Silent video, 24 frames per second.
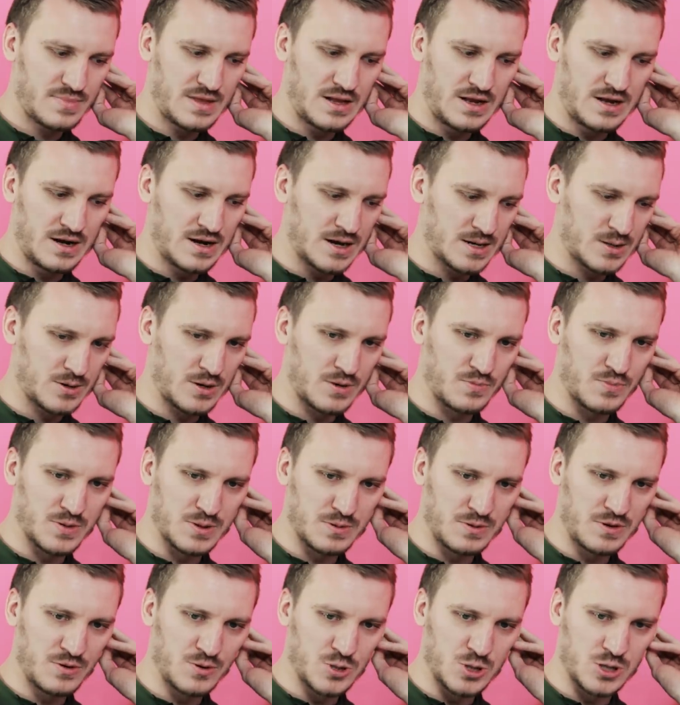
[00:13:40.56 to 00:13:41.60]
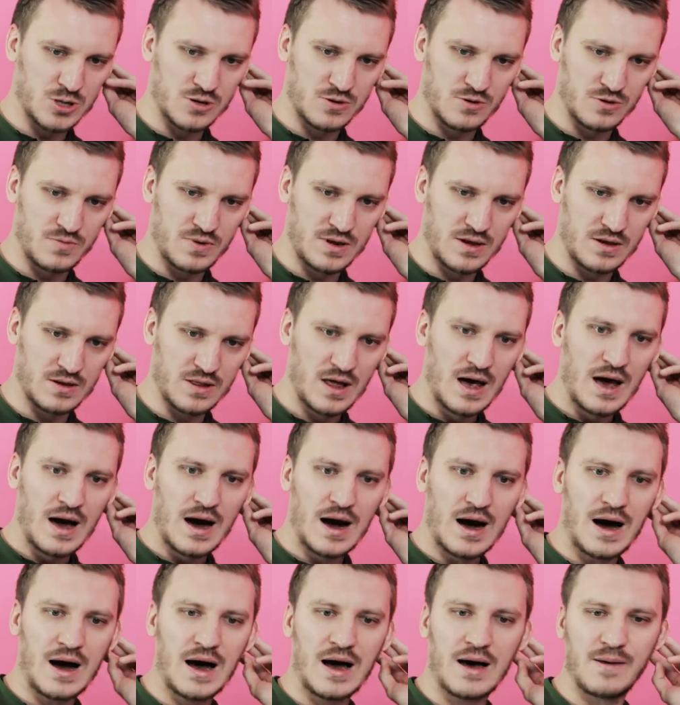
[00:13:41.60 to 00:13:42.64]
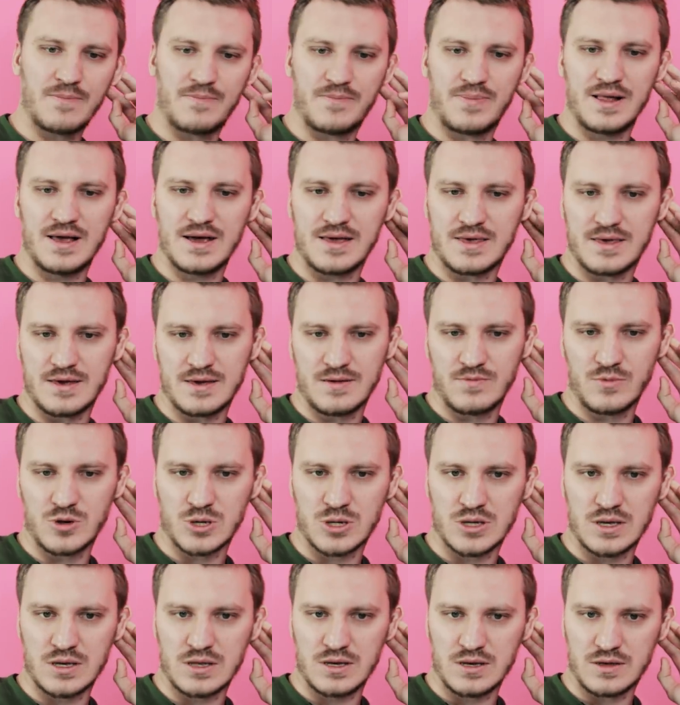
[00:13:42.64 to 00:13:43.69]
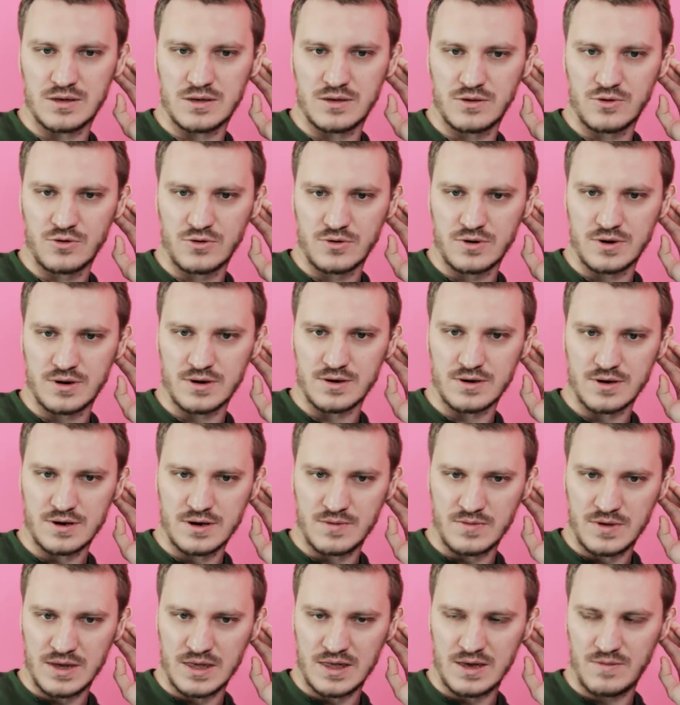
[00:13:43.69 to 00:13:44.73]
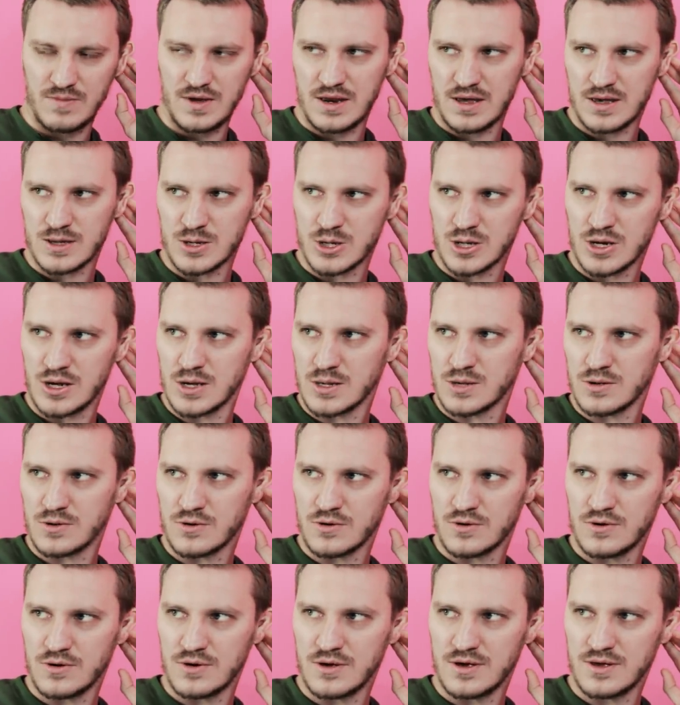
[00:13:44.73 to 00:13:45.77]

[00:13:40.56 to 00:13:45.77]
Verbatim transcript: На ну, лекарство от позвоночника он принял. А, блядь, может этот друг э, Капитана Америки с железной рукой,